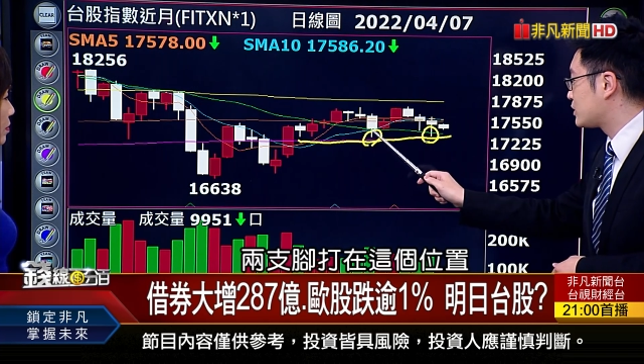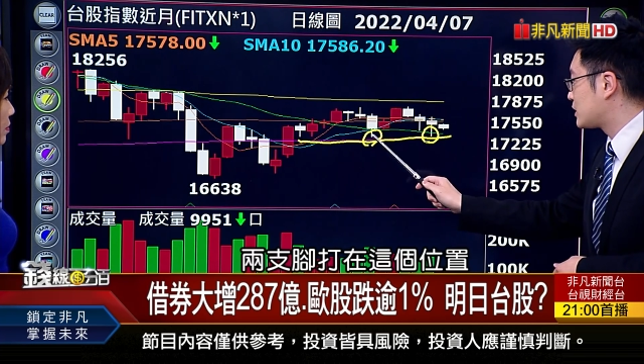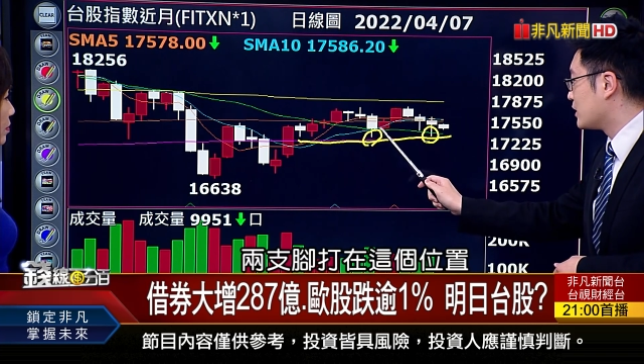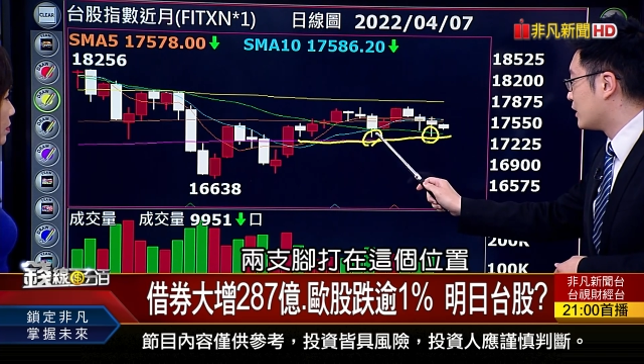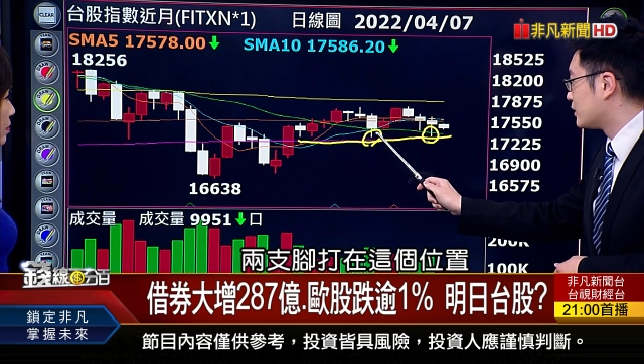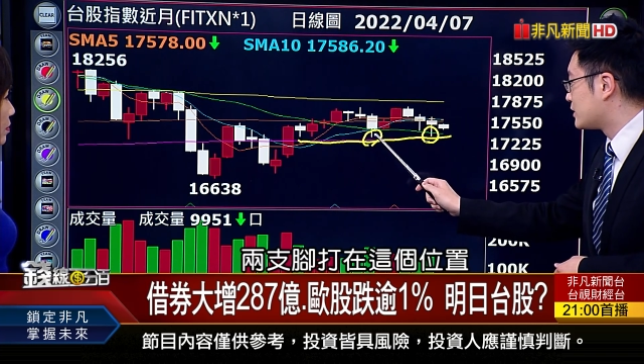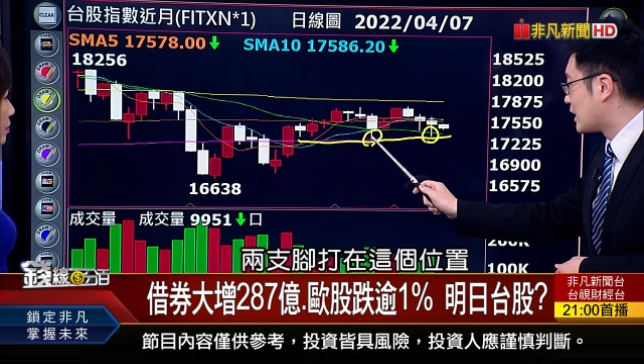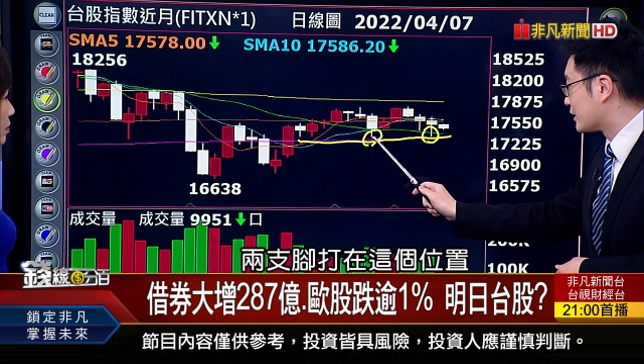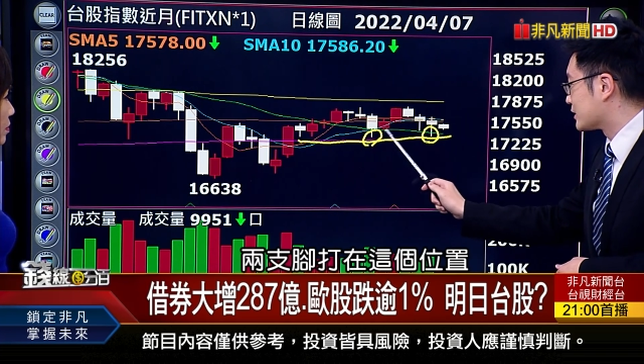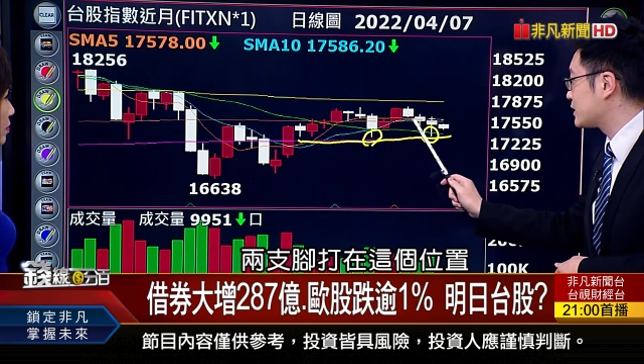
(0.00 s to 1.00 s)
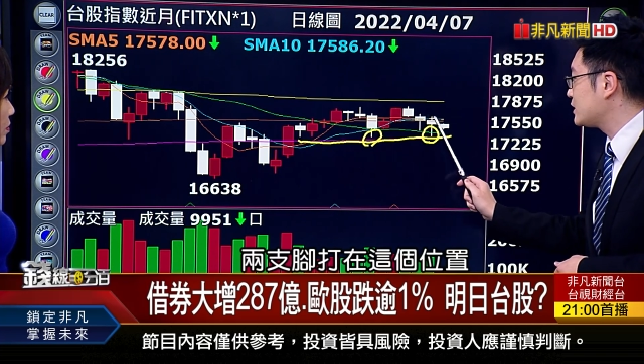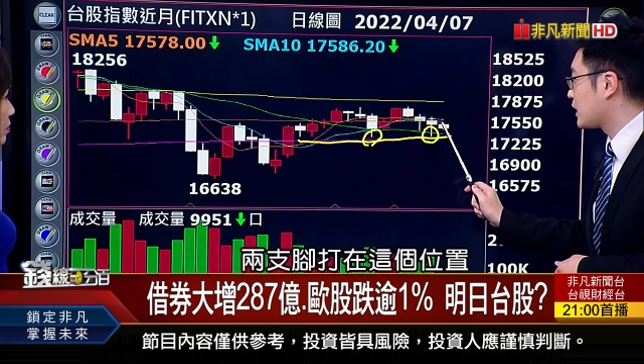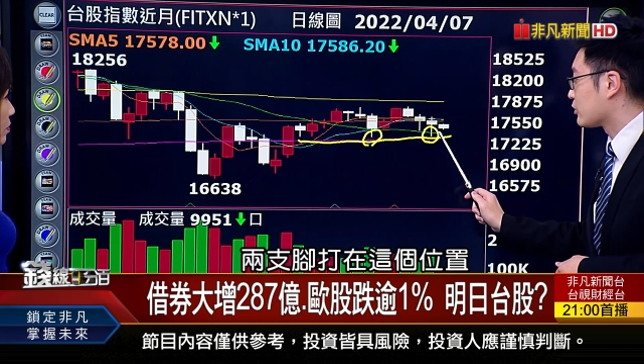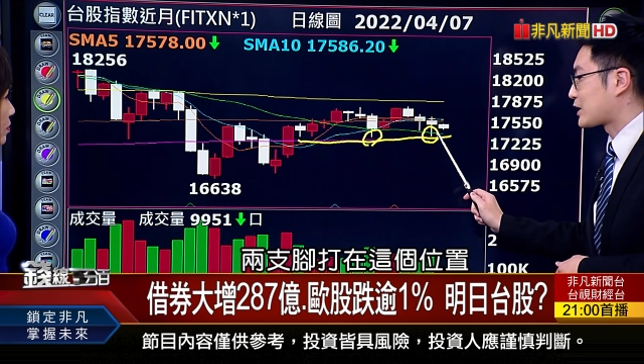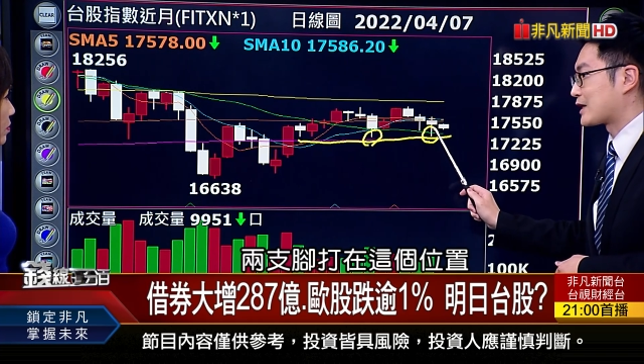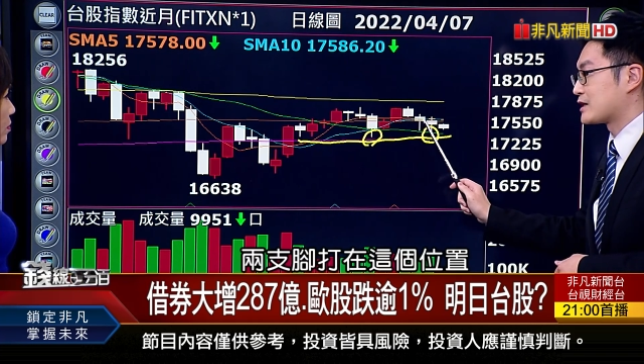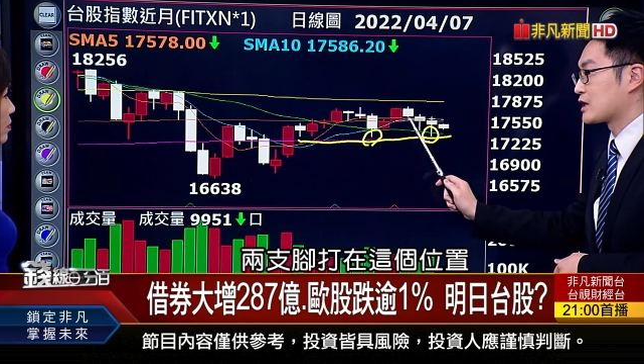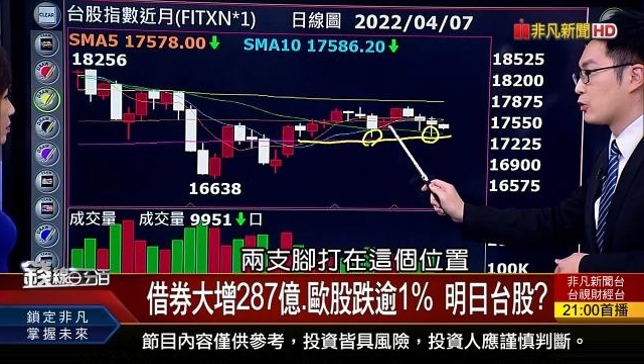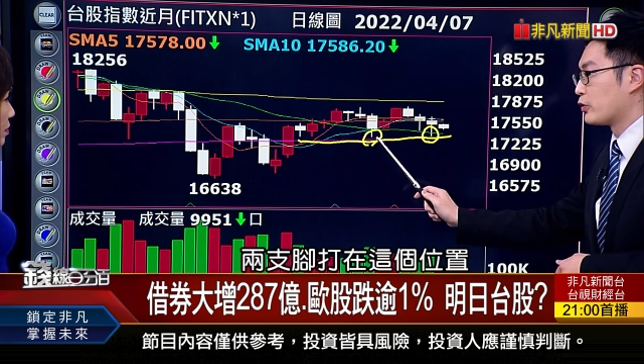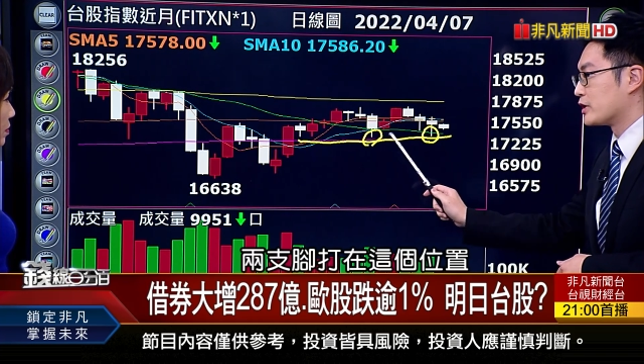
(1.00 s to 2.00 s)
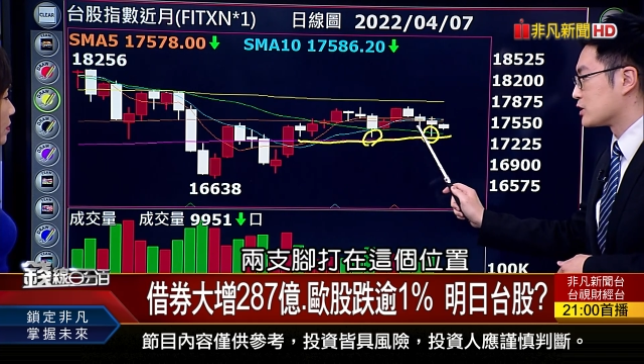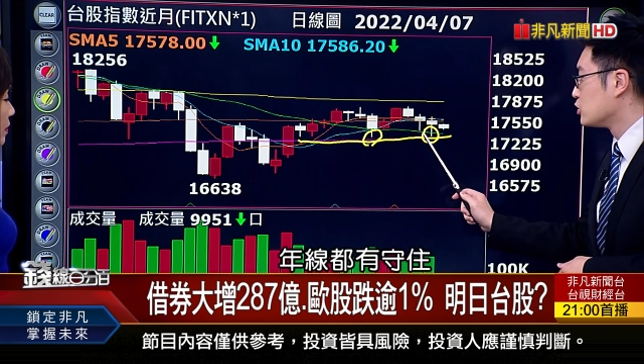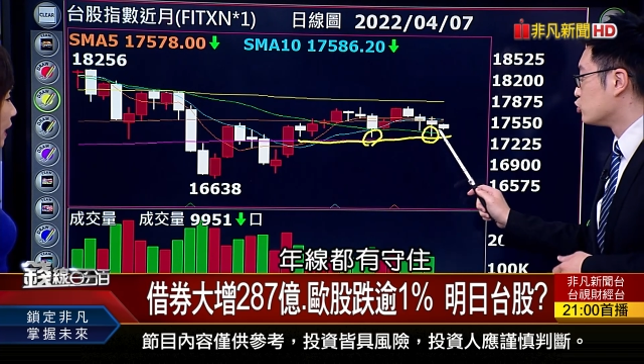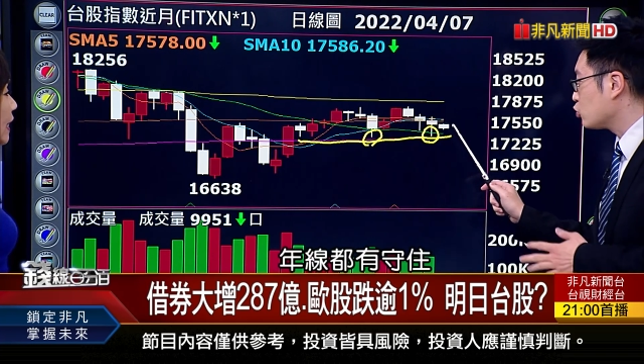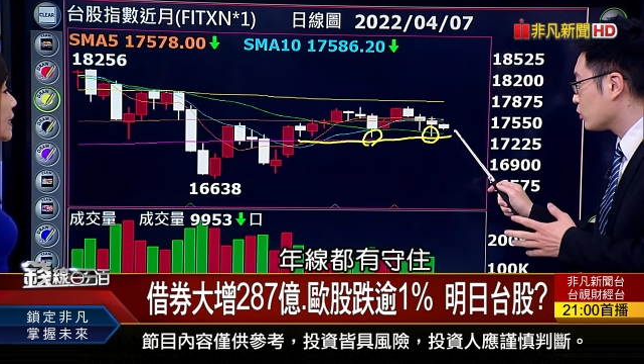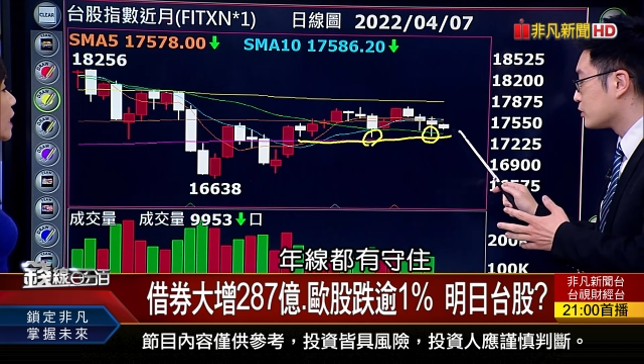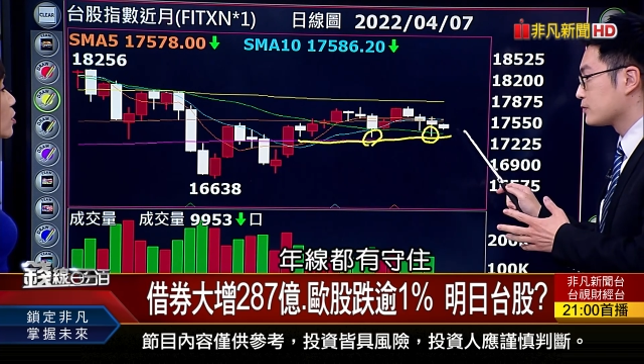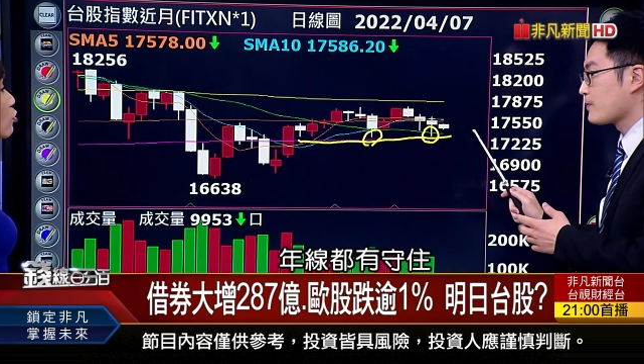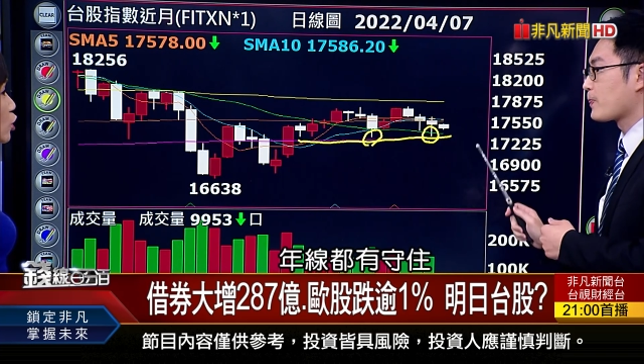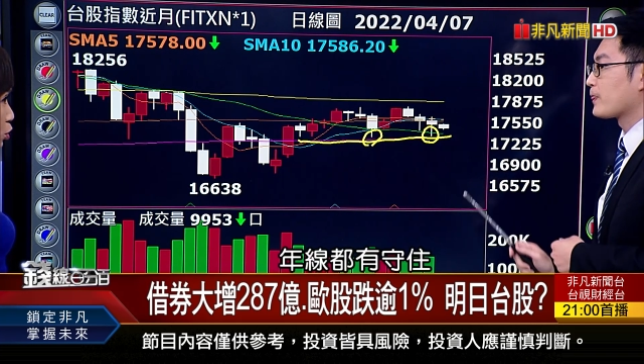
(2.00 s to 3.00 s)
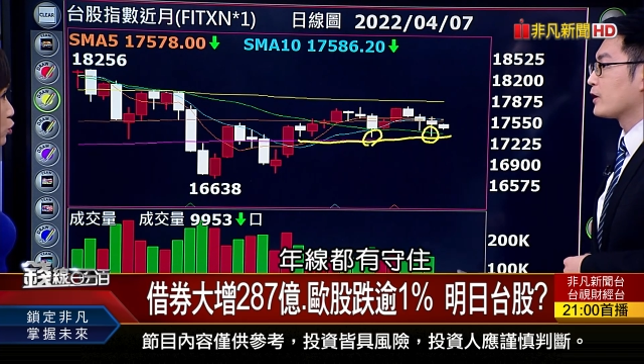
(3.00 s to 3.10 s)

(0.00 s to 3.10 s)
是2只脚打在这个位置，年线都守